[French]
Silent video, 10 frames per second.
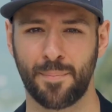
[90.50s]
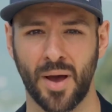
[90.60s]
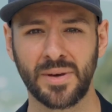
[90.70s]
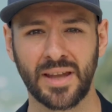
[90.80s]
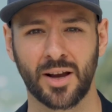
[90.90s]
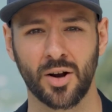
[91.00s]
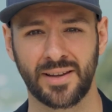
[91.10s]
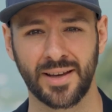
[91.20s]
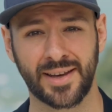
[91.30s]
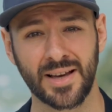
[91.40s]
permis de
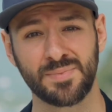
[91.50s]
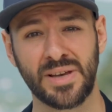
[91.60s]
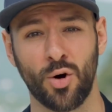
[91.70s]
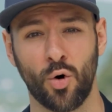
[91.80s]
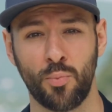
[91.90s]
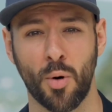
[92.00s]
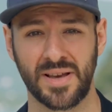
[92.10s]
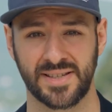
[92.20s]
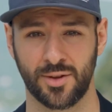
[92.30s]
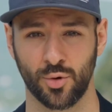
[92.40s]
récolter 15 000 euros pour
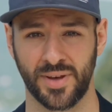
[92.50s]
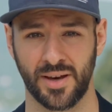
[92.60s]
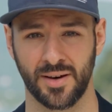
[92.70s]
basket au pied.